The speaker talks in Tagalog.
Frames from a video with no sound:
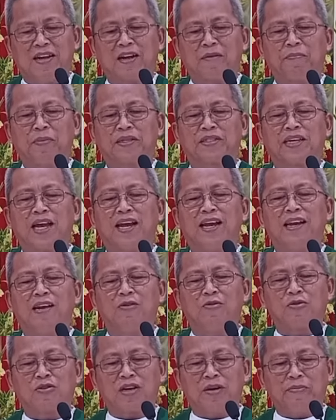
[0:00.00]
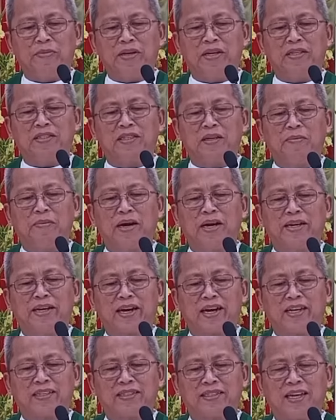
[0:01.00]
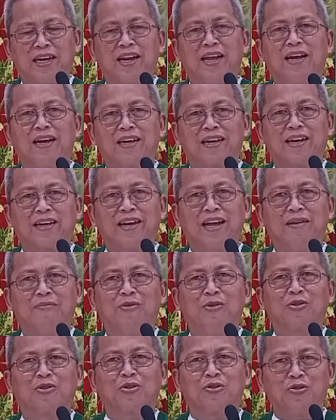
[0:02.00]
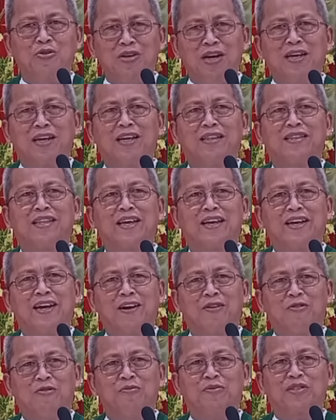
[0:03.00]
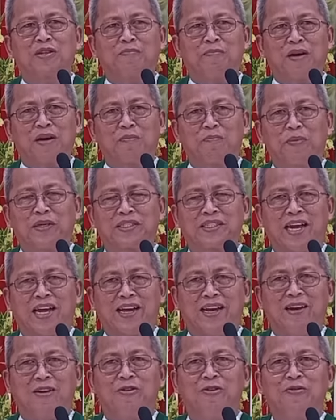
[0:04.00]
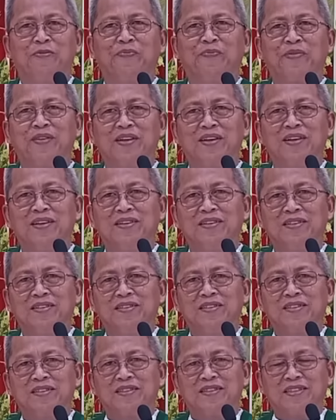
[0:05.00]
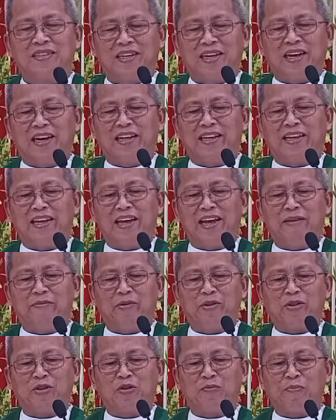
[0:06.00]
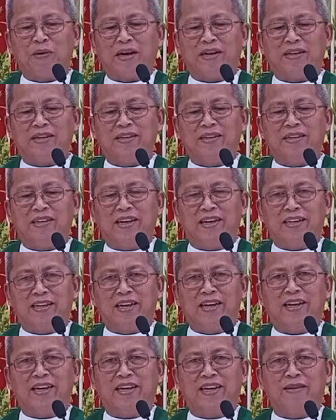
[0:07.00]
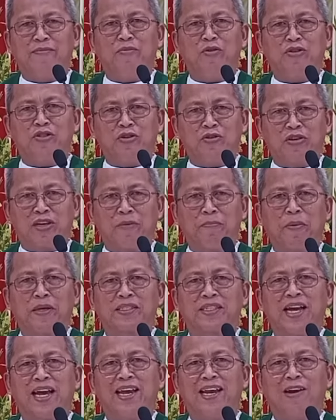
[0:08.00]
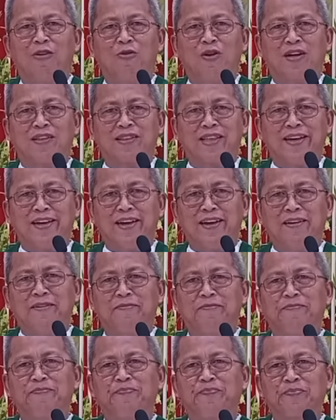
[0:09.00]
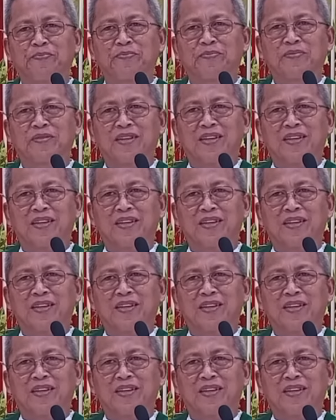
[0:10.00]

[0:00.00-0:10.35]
nagpasaylo kami sa mga nakasala kanamo so do na gitay gahom sa pagpasaylo nilingi ay montopad ina imo jong gipasaylo ang tanan